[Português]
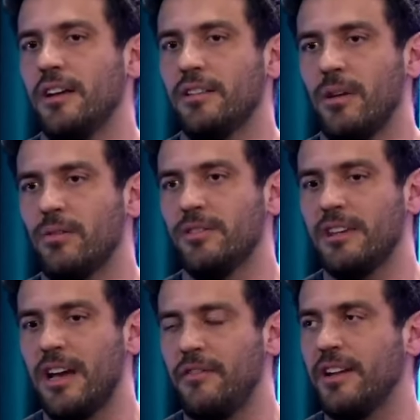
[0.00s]
Né? Então, a
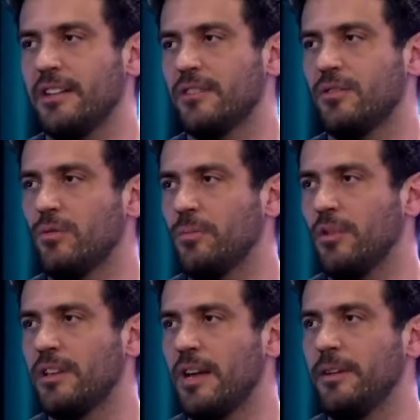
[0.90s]
coisa que afeta seu
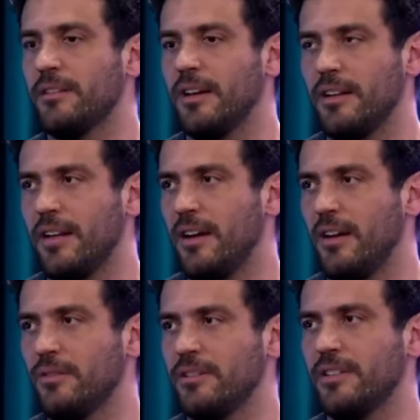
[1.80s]
comportamento, cara, é
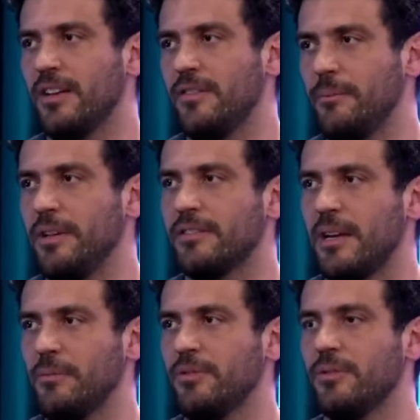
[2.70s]
algo que você deve
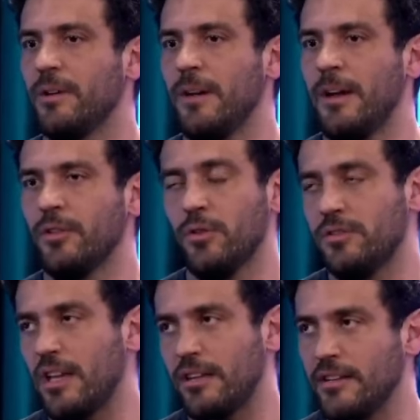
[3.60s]
repensar muito.
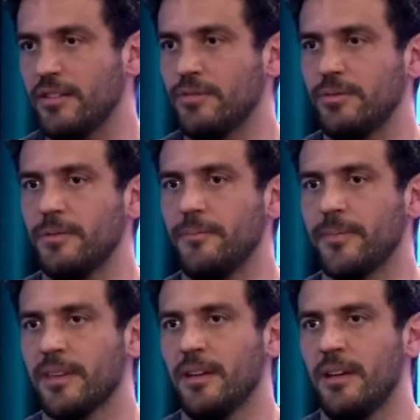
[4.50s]
Todos os atletas usam.
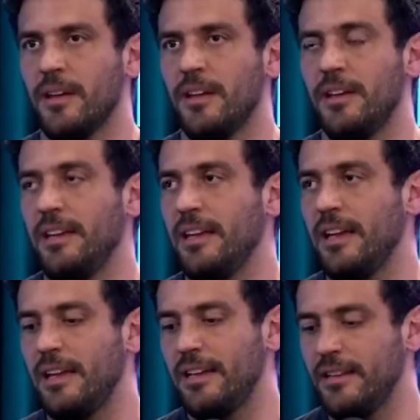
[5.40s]

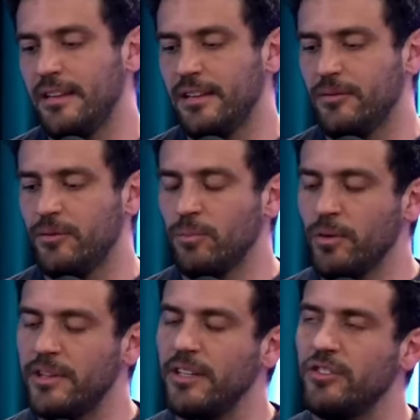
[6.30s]
E, e
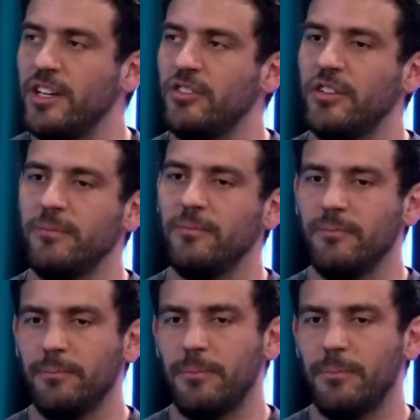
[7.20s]
muita gente,